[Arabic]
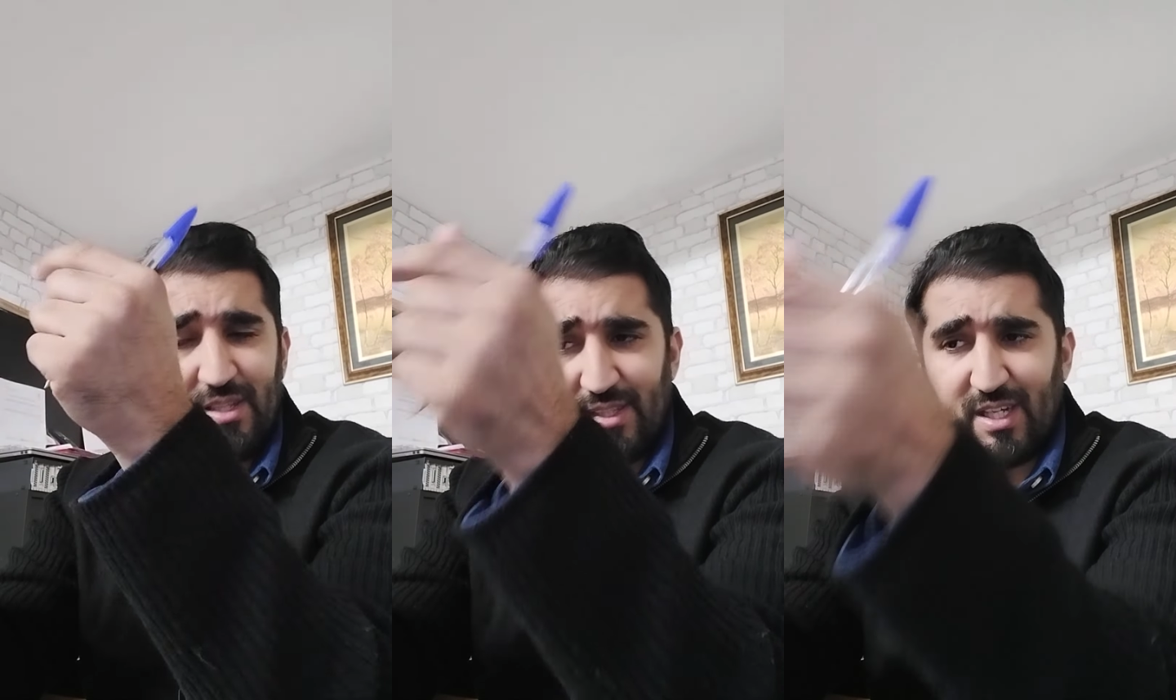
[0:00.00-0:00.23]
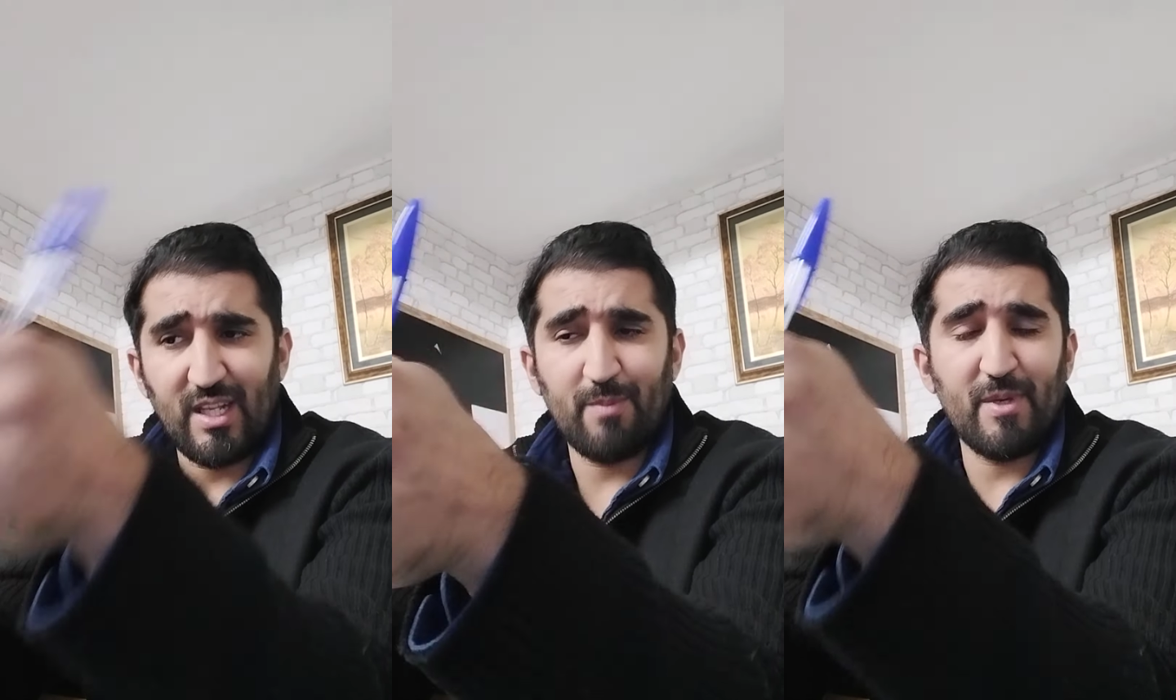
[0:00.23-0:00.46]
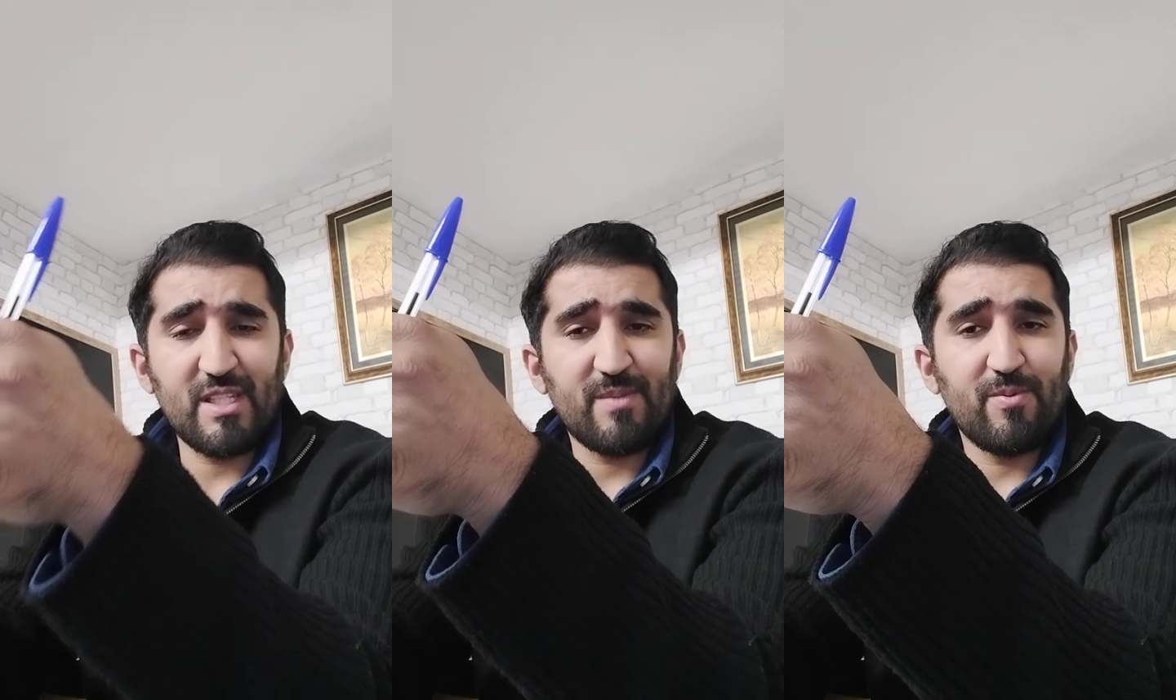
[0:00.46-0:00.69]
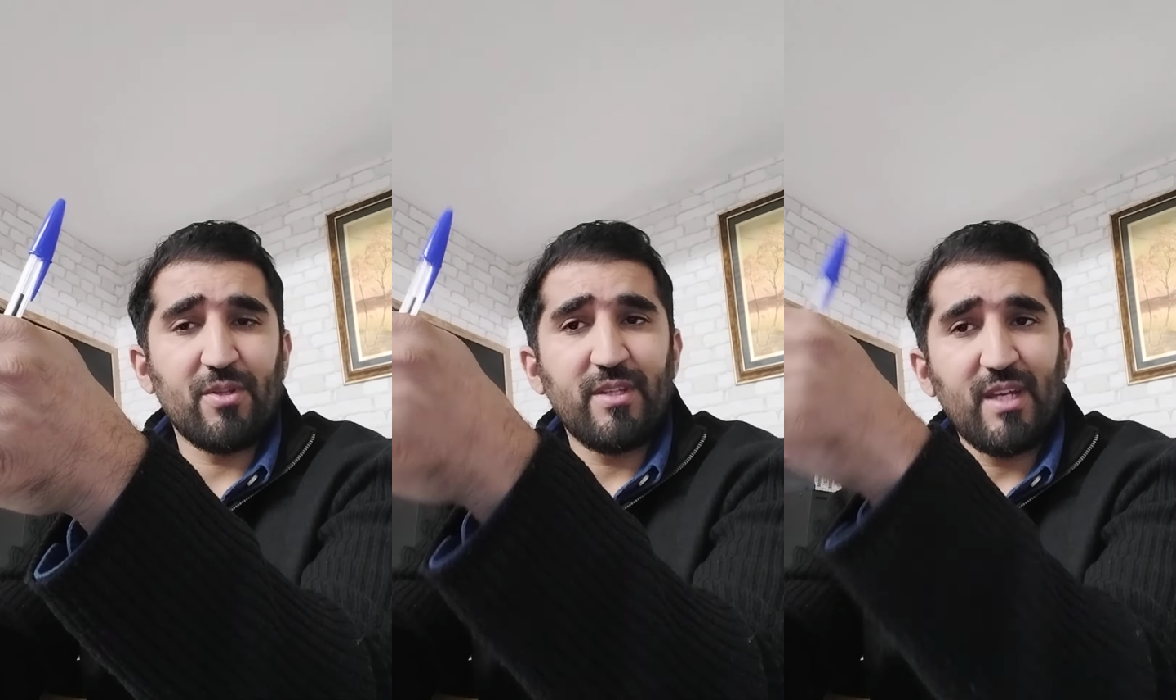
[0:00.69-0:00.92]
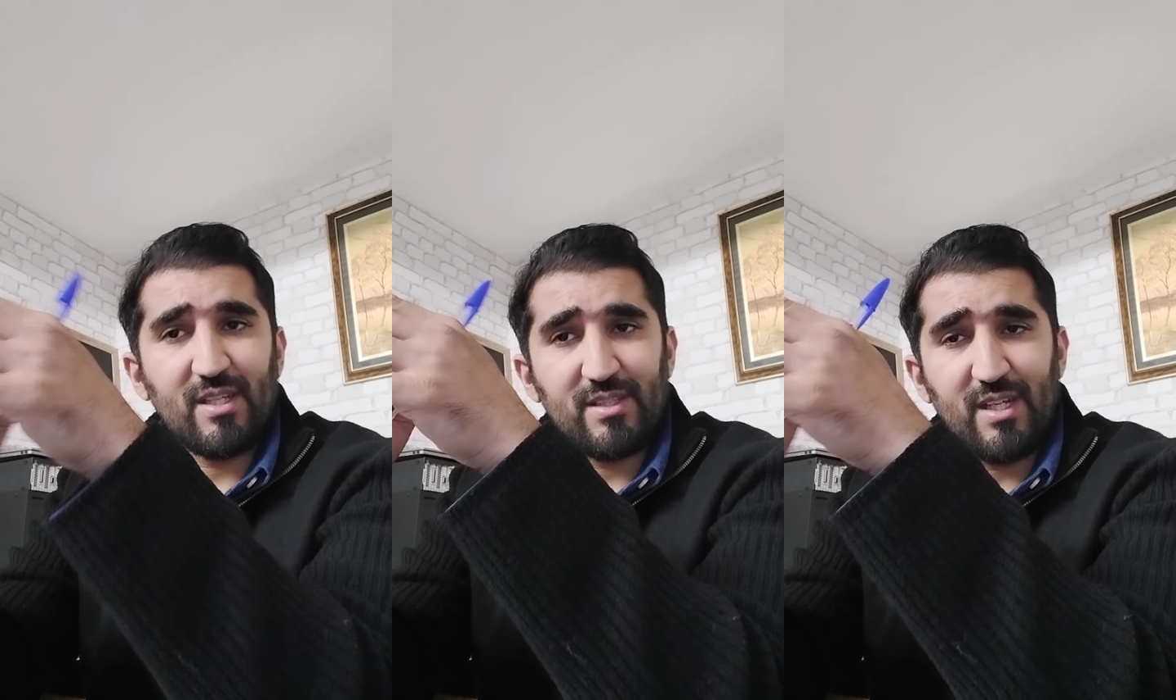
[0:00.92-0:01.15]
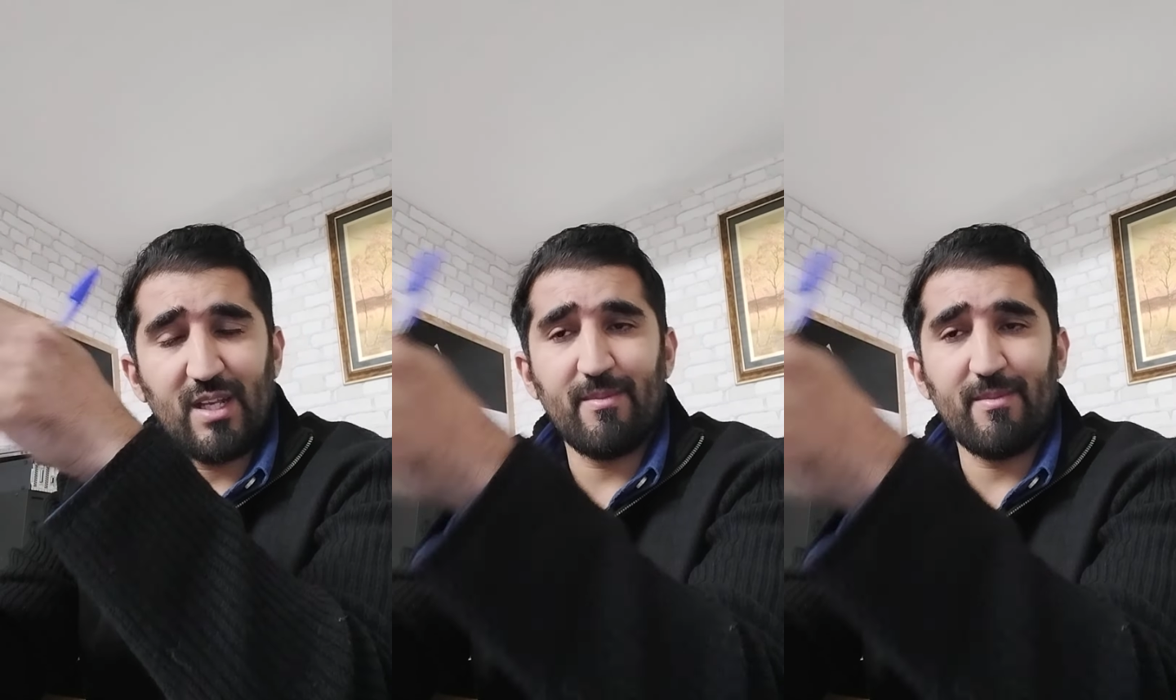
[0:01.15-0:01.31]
زائد الباسبور ديالك زائد